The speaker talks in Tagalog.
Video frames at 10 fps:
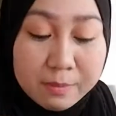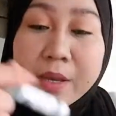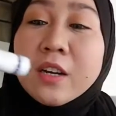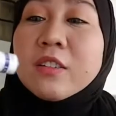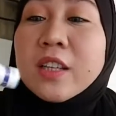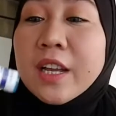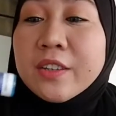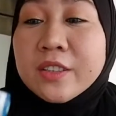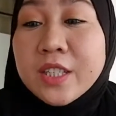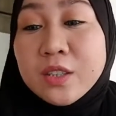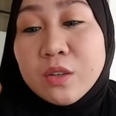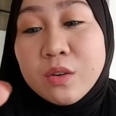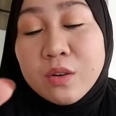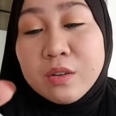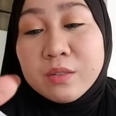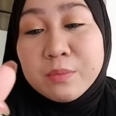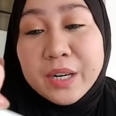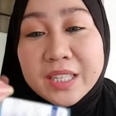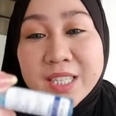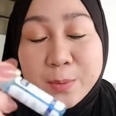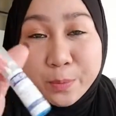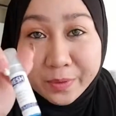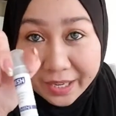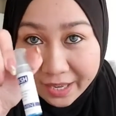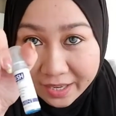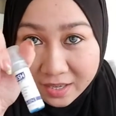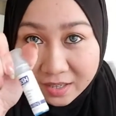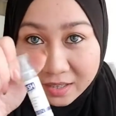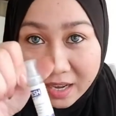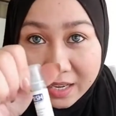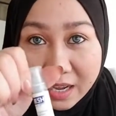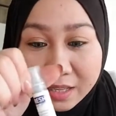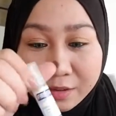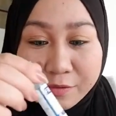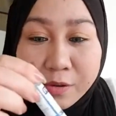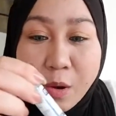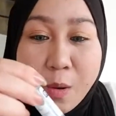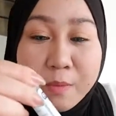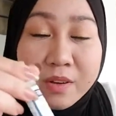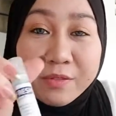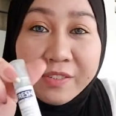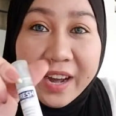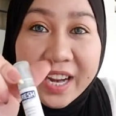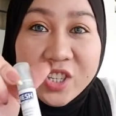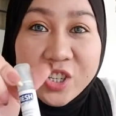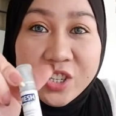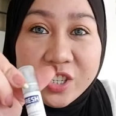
Meron tayo ditong breath spray. Ayan, from Fresh.